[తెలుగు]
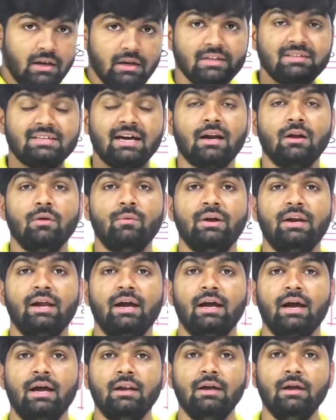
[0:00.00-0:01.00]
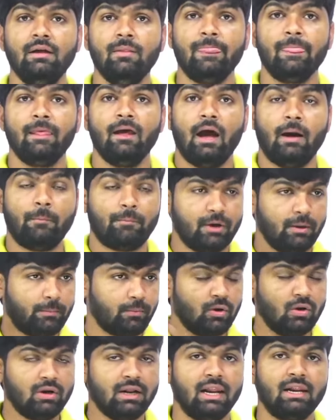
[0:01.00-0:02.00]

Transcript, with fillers: ఇన్నిసార్లు పోయినా కానీ అప్పుడెప్పుడో